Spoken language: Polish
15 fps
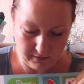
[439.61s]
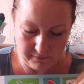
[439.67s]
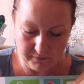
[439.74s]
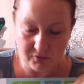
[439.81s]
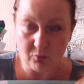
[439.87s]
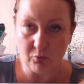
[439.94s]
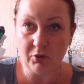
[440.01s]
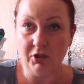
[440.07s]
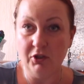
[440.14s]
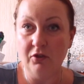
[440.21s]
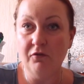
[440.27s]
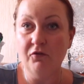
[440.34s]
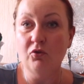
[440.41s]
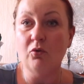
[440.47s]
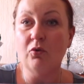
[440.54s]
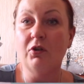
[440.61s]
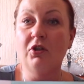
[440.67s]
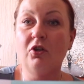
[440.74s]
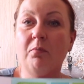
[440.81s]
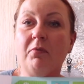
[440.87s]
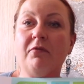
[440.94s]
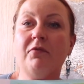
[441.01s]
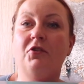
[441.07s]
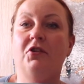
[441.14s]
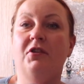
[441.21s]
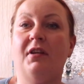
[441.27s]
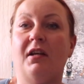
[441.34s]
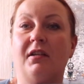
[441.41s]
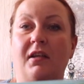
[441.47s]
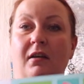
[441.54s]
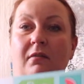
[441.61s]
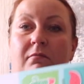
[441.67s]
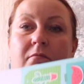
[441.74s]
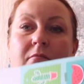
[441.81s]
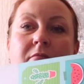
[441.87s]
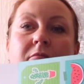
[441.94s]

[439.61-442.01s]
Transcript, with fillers: wzórki, wzórki do powycinania.